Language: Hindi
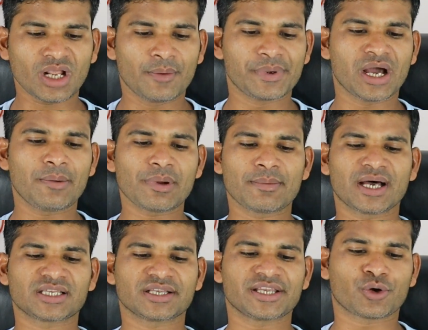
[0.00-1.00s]
अब यहाँ पर
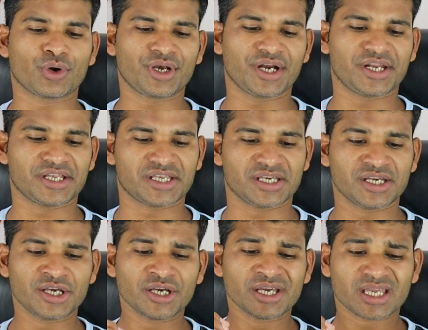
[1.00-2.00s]
बात आती है क्वांटिटी की
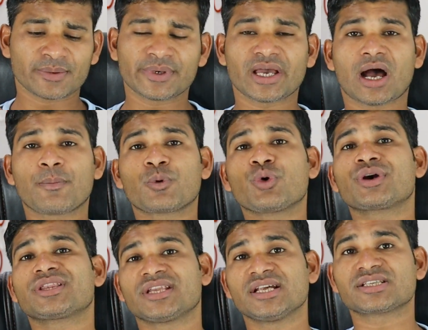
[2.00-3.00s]
कि भाई आपको
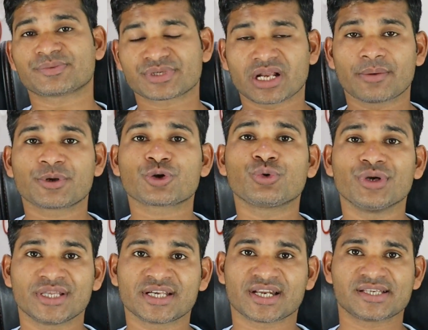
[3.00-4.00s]
कितने सब्सक्राइबर को
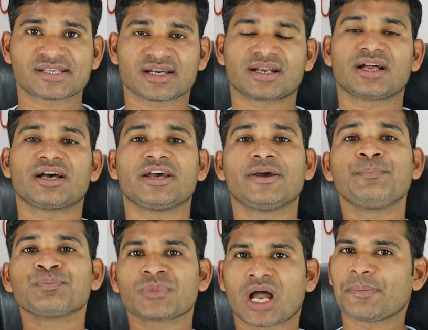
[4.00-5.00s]
इंक्रीज करना है
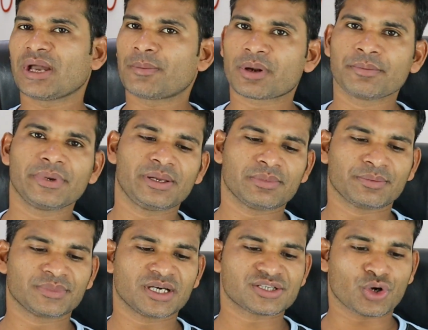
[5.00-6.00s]
आप यहाँ पर
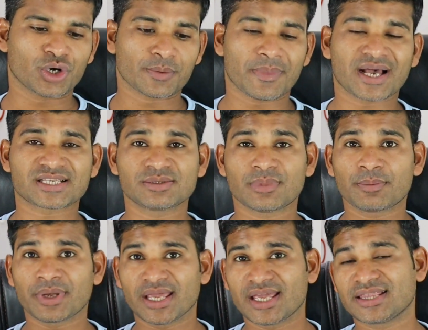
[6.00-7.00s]
मिनिमम दस और
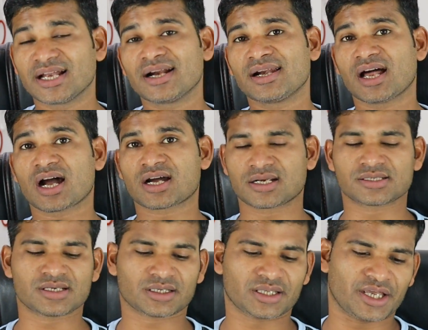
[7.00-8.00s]
मैक्सिमम डेढ़ लाख कर
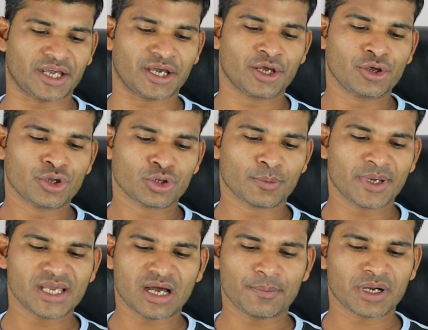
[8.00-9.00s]
सकते हैं तो
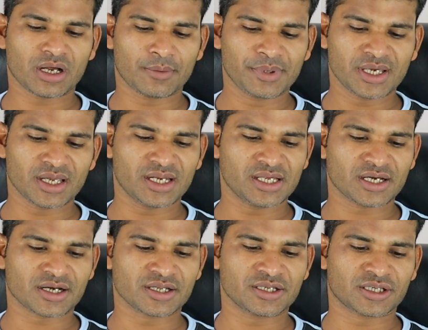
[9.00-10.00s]
मैं यहाँ पर अभी के लिए
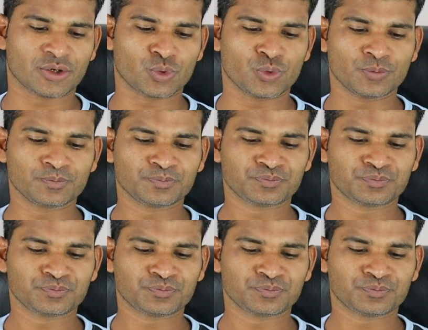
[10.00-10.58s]
कर देता हूँ